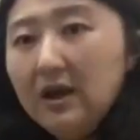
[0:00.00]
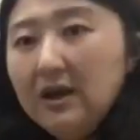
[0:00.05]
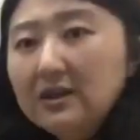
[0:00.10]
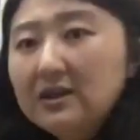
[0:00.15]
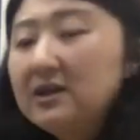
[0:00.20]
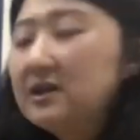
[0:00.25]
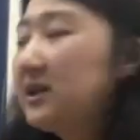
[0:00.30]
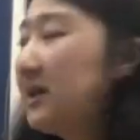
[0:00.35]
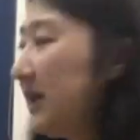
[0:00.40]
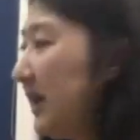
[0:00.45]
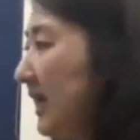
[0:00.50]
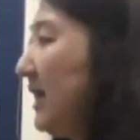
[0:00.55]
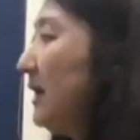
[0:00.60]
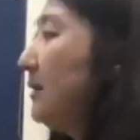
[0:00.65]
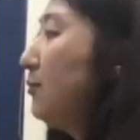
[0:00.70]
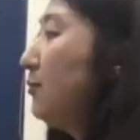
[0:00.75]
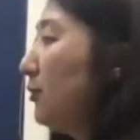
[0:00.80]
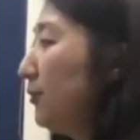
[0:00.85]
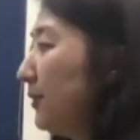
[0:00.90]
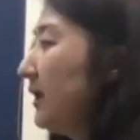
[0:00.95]
특히 이
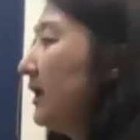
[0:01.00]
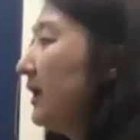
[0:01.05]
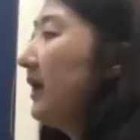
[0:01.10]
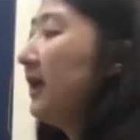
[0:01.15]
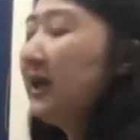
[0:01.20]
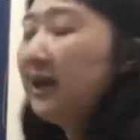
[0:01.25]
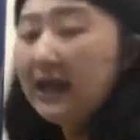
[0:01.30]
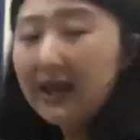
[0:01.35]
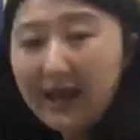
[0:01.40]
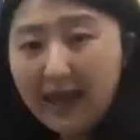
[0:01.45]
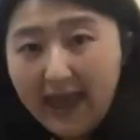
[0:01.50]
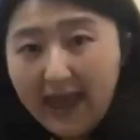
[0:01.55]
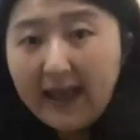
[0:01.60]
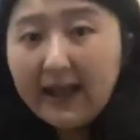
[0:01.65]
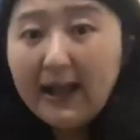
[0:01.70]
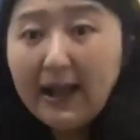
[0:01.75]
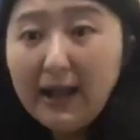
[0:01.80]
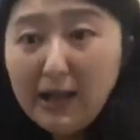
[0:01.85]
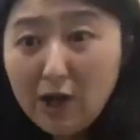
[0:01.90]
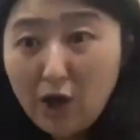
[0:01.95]
부분이
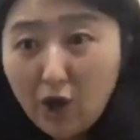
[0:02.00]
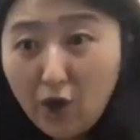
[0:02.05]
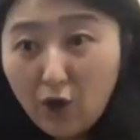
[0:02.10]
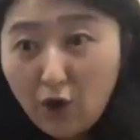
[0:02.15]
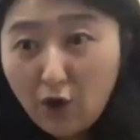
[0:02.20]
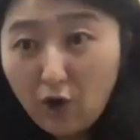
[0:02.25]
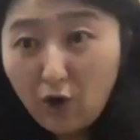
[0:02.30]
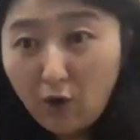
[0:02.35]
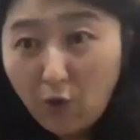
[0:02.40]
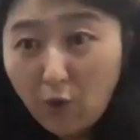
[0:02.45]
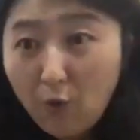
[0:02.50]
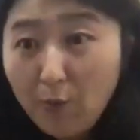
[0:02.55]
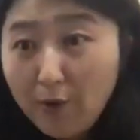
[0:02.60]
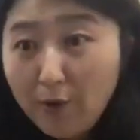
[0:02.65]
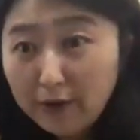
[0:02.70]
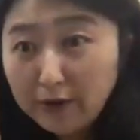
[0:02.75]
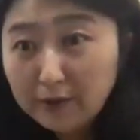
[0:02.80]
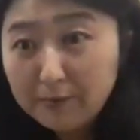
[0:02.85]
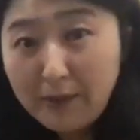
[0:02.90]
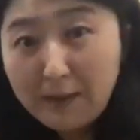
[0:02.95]
헷갈려요.
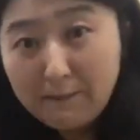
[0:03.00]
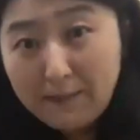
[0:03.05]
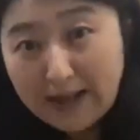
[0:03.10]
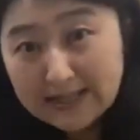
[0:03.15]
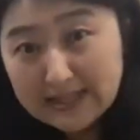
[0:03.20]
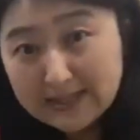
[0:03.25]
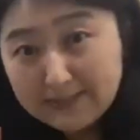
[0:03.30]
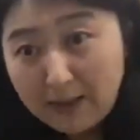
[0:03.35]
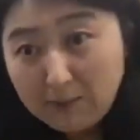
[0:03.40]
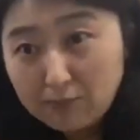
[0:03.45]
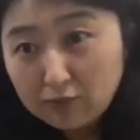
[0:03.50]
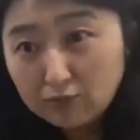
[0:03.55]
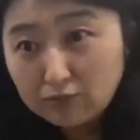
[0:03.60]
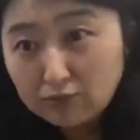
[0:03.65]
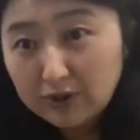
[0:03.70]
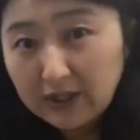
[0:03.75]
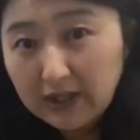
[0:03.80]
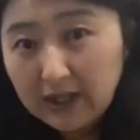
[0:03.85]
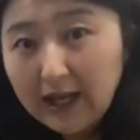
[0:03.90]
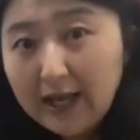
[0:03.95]
오면은 맨 마지막
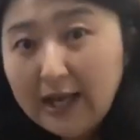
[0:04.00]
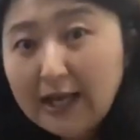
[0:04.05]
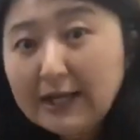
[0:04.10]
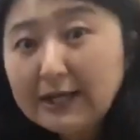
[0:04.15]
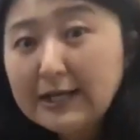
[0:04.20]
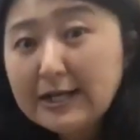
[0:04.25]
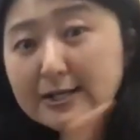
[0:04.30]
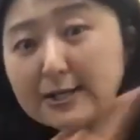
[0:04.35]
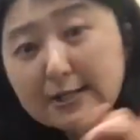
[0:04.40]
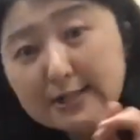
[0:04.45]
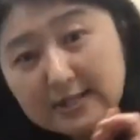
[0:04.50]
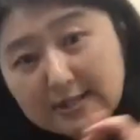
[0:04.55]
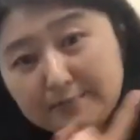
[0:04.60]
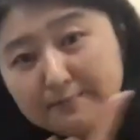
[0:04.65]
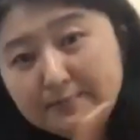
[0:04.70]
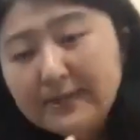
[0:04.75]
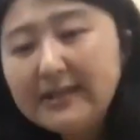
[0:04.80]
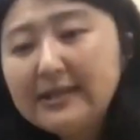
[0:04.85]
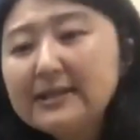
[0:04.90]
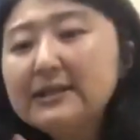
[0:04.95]
부분이. 그래서
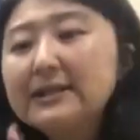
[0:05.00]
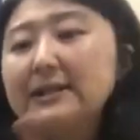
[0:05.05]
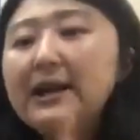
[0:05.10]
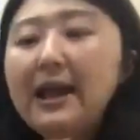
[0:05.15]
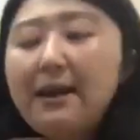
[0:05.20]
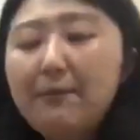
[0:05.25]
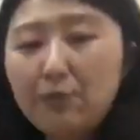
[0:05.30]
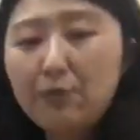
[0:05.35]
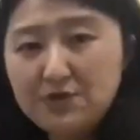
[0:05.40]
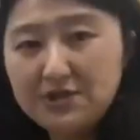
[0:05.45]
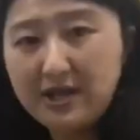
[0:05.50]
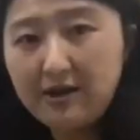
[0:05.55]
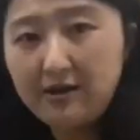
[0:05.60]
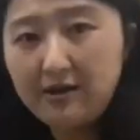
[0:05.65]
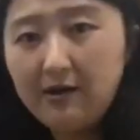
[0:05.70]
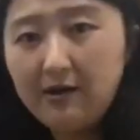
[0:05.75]
스피드를 내보세요.